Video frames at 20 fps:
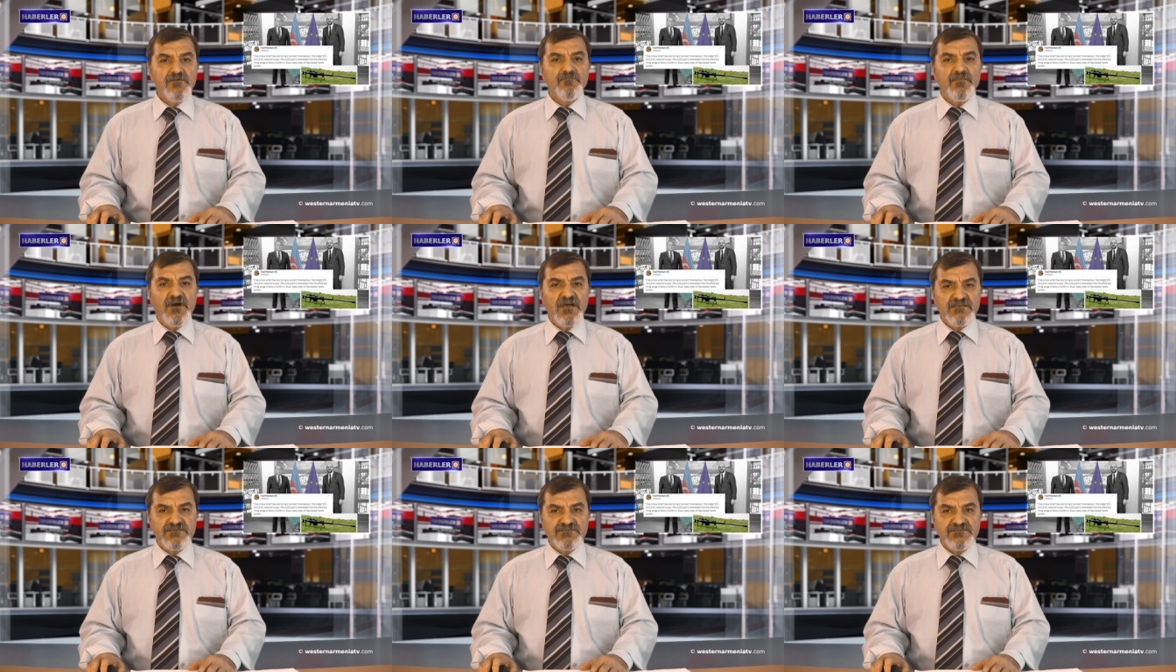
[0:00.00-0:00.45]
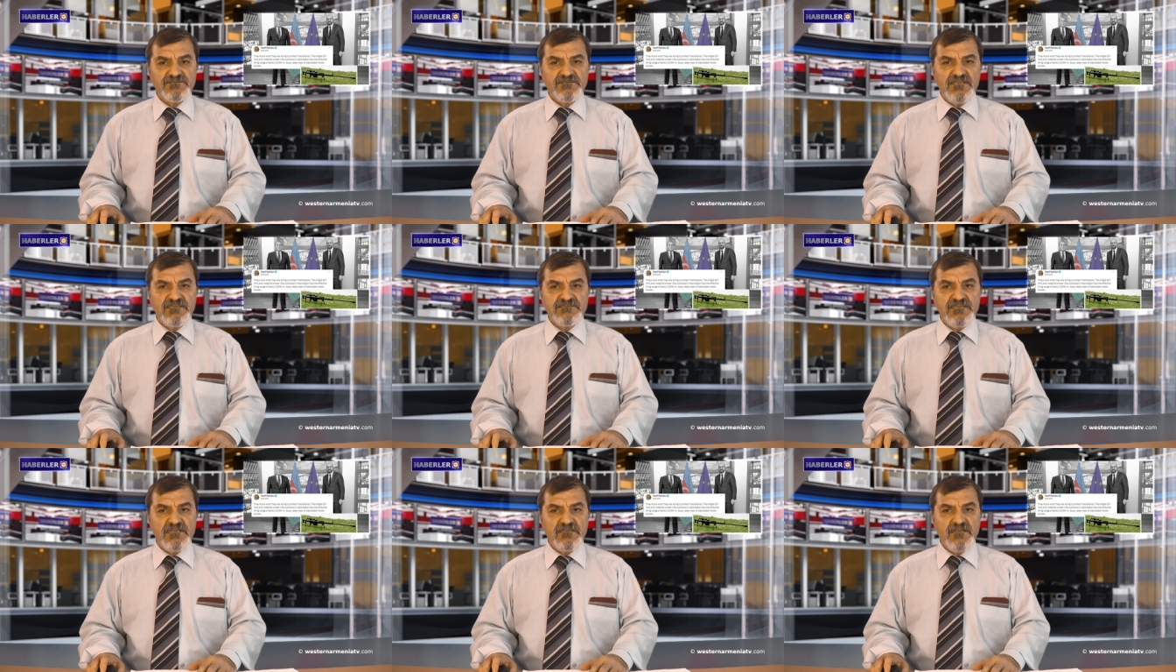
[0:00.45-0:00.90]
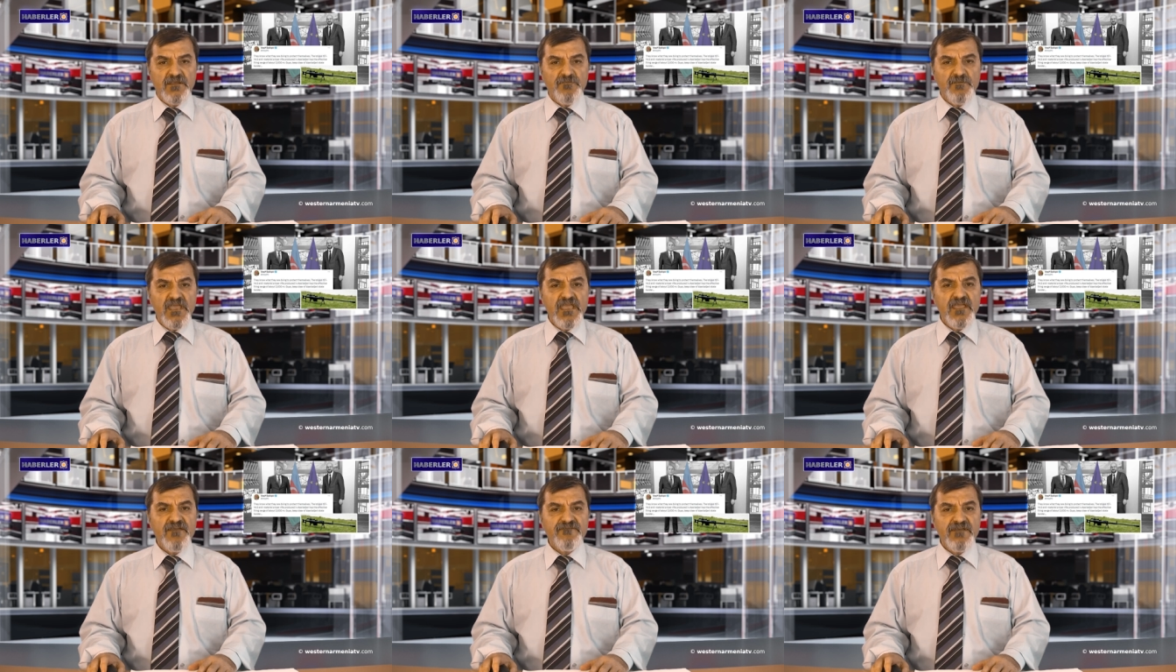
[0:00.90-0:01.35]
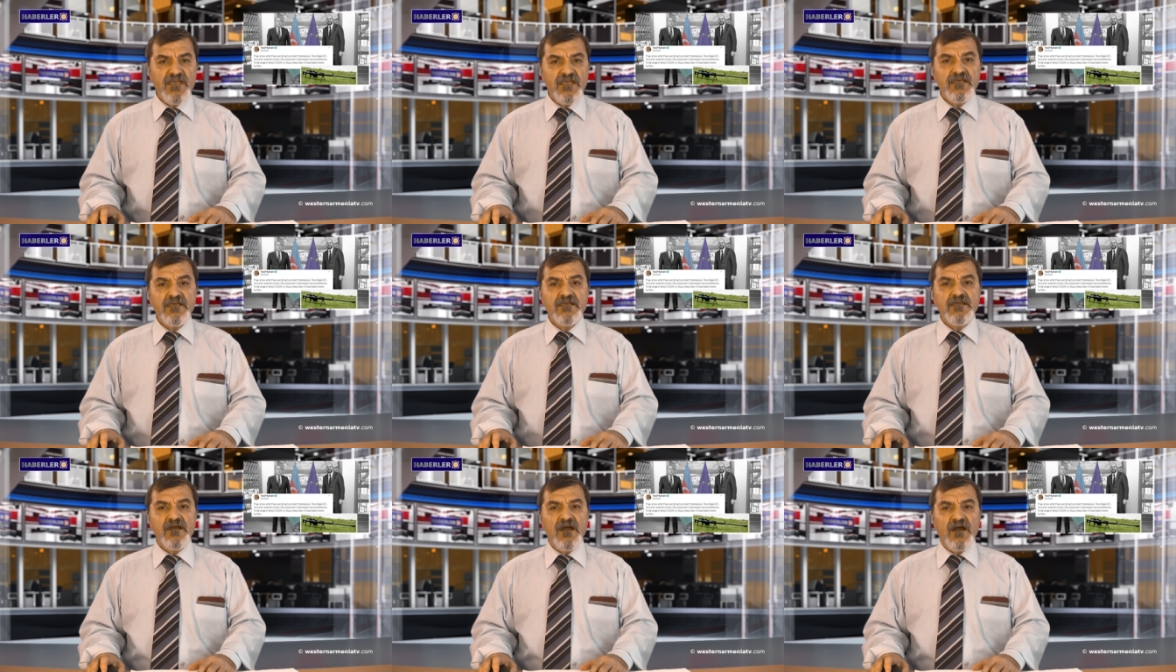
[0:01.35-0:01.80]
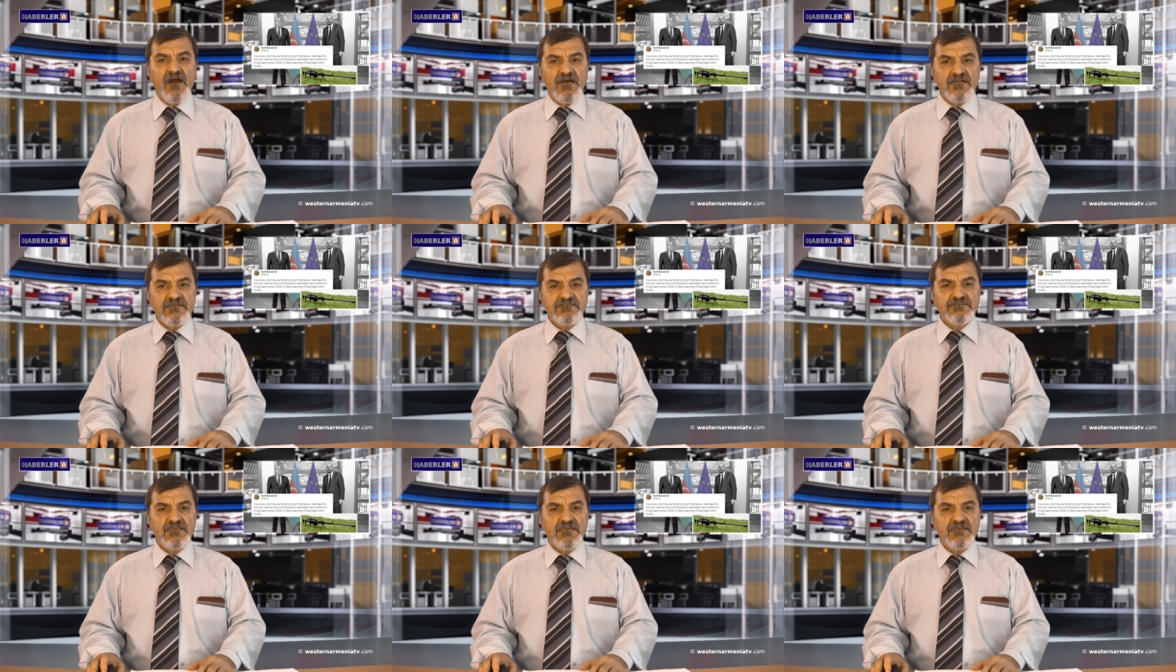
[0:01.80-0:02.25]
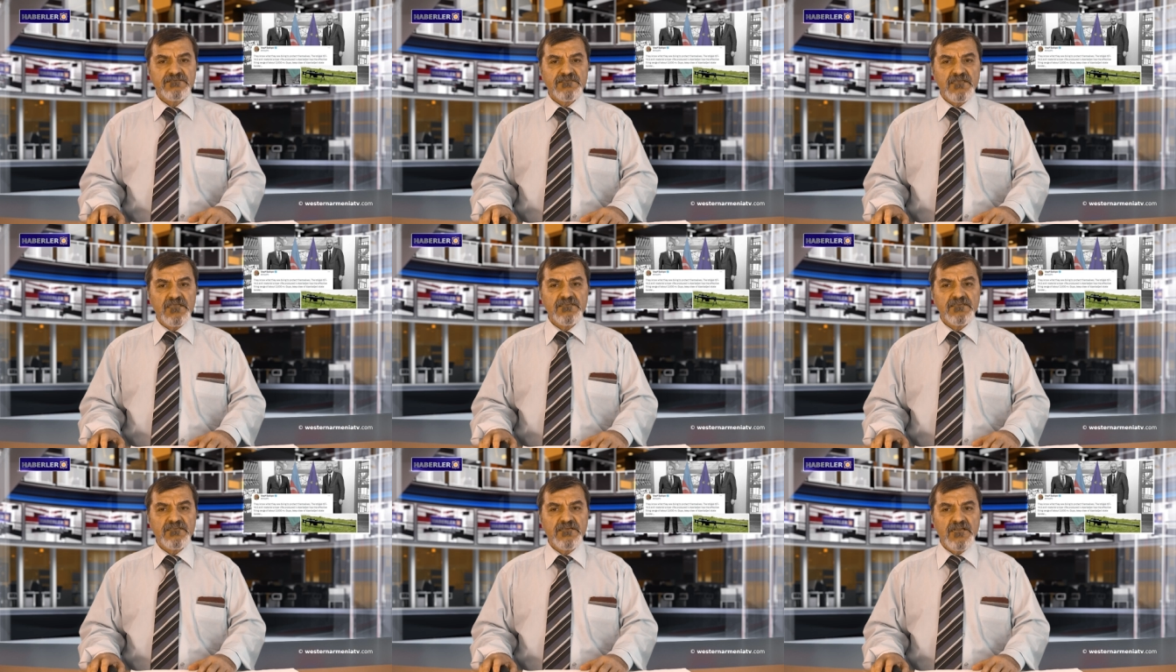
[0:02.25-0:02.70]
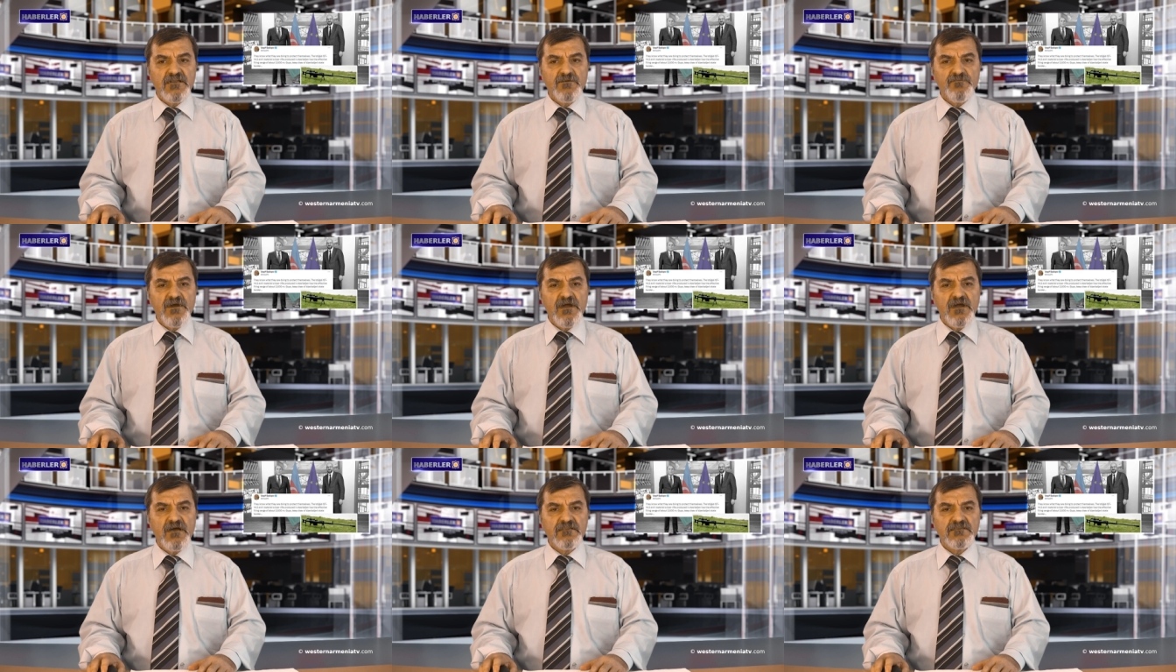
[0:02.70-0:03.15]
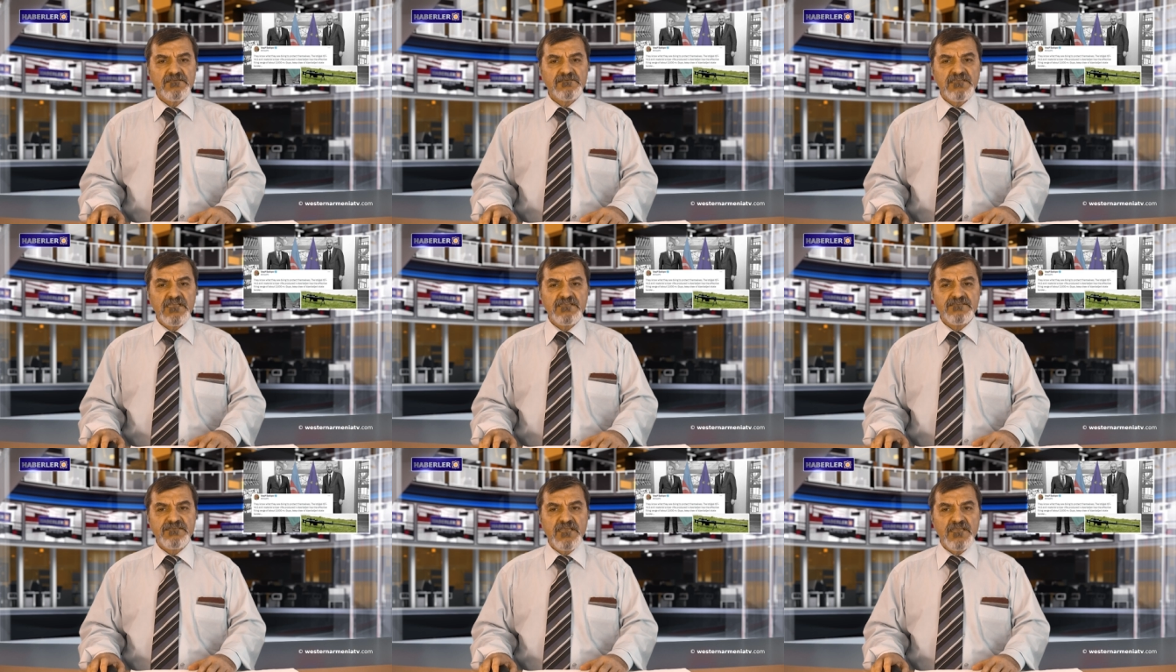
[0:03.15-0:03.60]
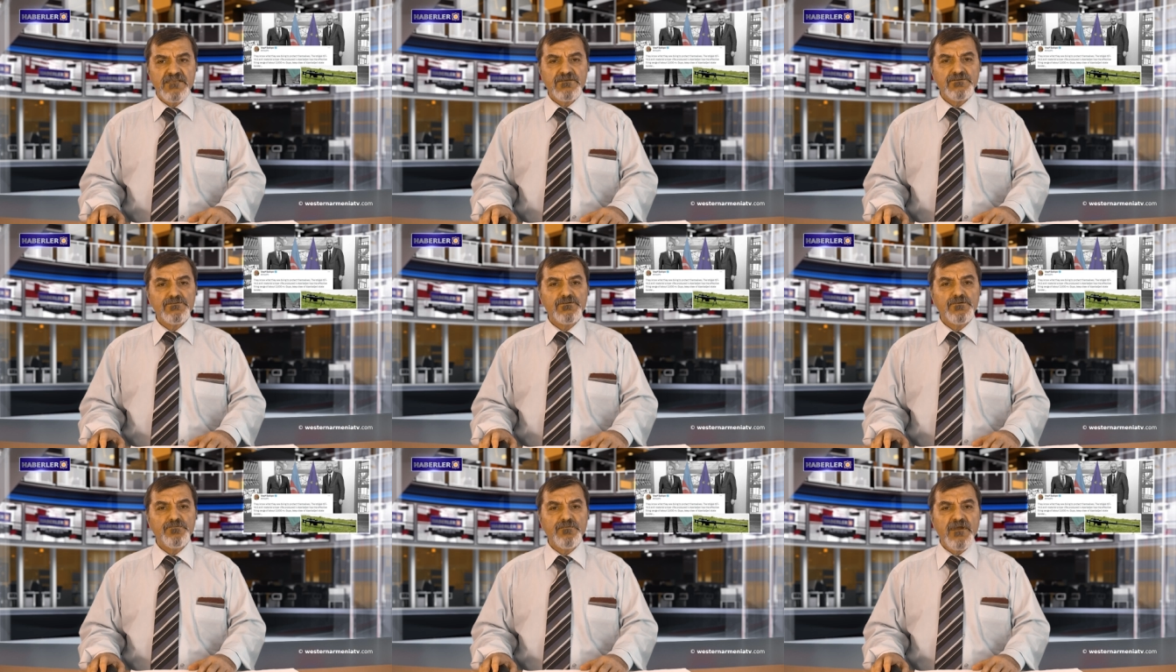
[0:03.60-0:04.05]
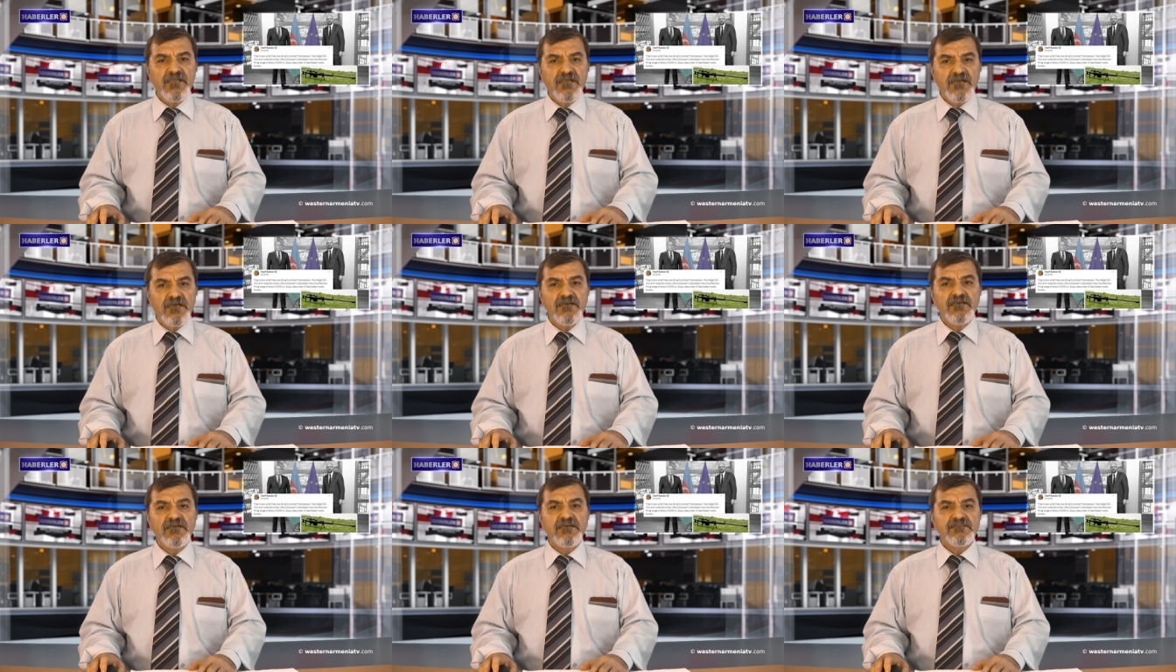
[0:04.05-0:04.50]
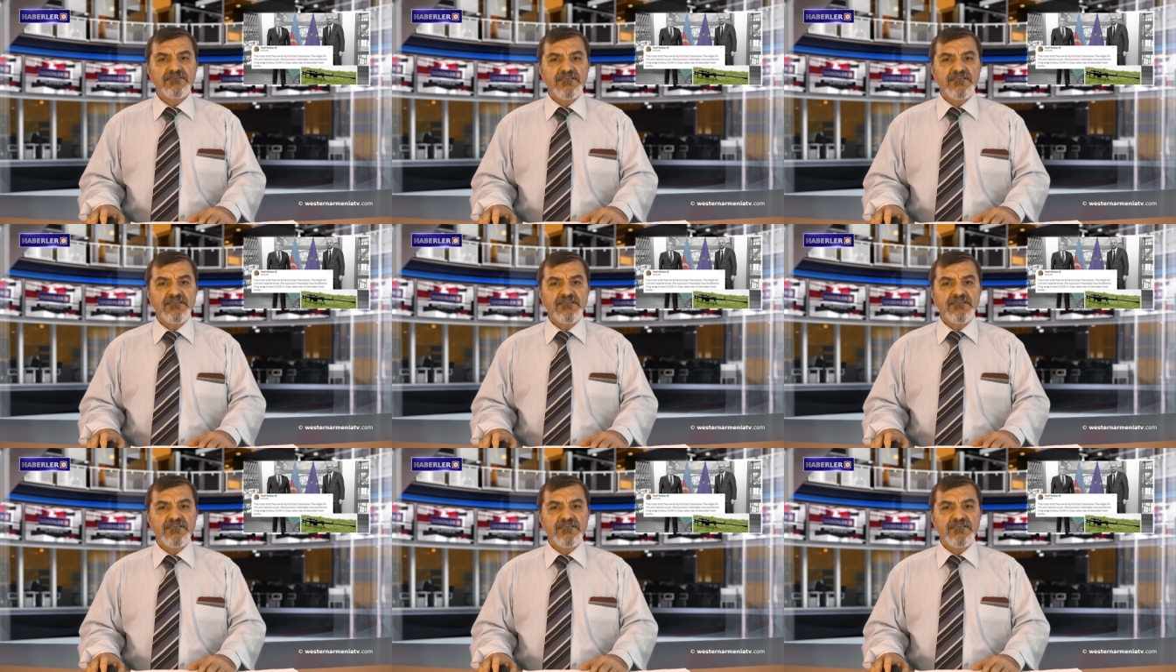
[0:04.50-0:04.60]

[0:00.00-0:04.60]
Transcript: Barışı desteklemeye ve Arsak Dağlı Karabağ halkına saygı duymaya